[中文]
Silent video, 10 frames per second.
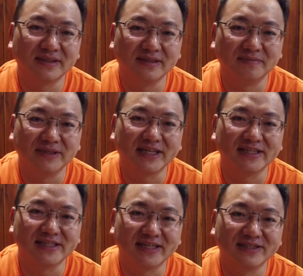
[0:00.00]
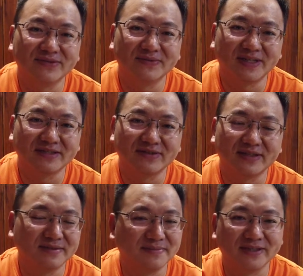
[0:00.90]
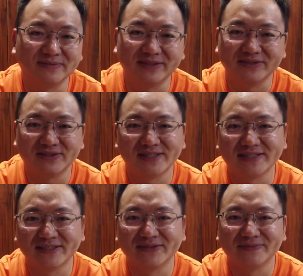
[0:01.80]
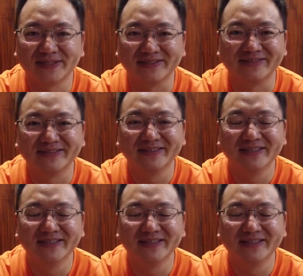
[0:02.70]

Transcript: 呃，没给钱就拿走了？没有没有，这些都没有，